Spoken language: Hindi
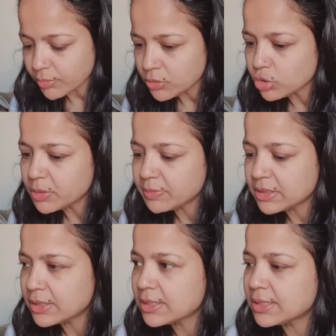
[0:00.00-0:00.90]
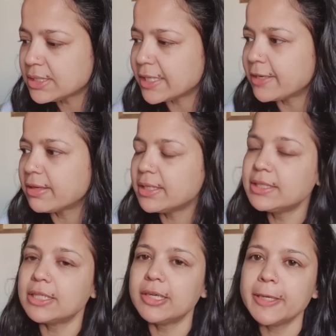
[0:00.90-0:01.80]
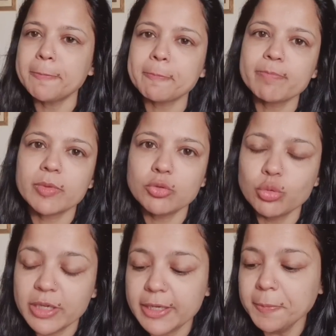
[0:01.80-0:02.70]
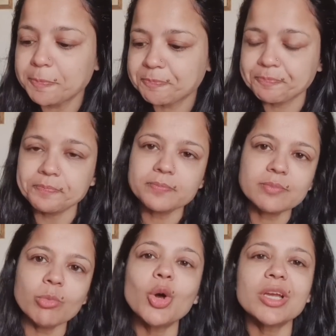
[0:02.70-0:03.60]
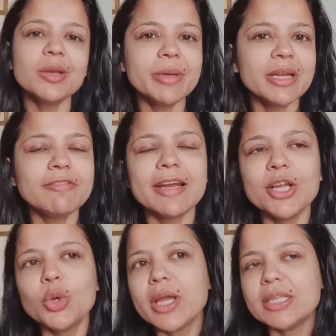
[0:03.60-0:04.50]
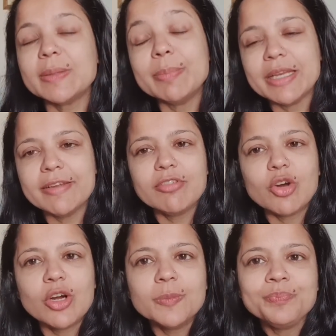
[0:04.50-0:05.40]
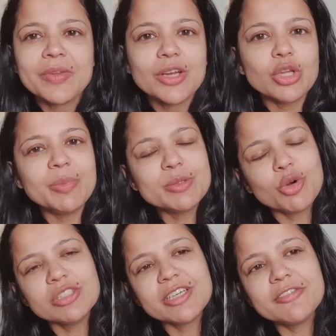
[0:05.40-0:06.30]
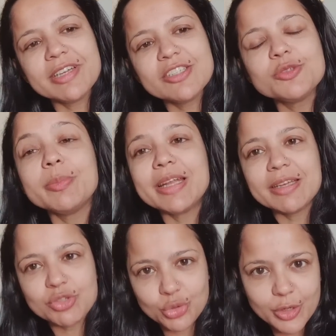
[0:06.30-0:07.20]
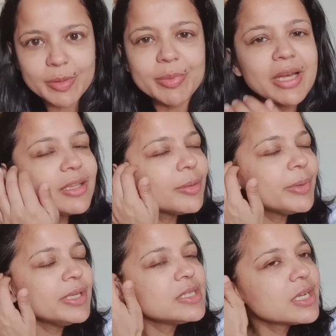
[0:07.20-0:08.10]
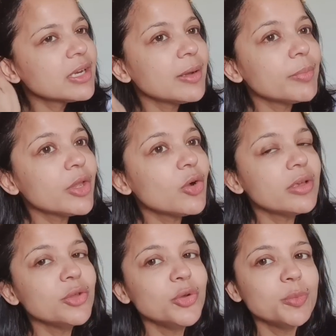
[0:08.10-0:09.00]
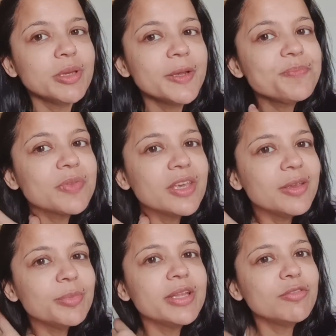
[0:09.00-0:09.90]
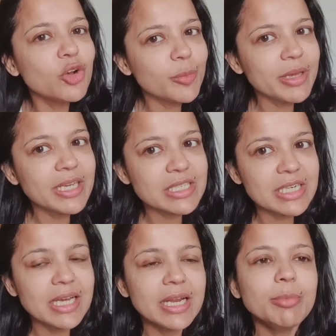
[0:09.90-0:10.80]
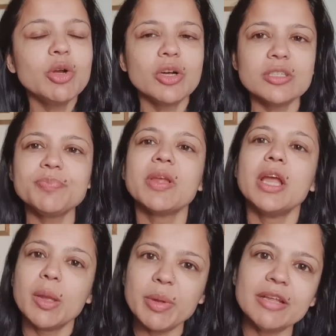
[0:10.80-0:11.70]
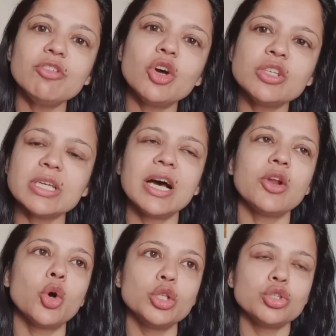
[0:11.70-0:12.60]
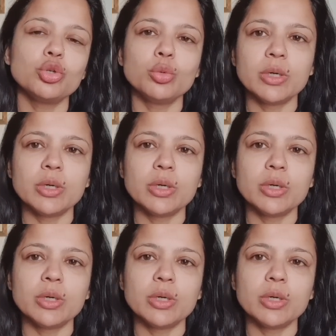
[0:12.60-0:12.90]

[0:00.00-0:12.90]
सो तो इधर जस्ट चाय वाय चल रही है सुबह की और कल मेरा फ्राइडे को गया था मिनी व्लॉग तो आप में बहुत सारे फ्रेंड्स उसमें मैंने स्टोरी में भी डाला था अपने इंस्टाग्राम के और यूट्यूब के कि मिनी व्लॉग मैंने इसलिए डाला बिकॉज मिनी व्लॉग्स आर ऑल्सो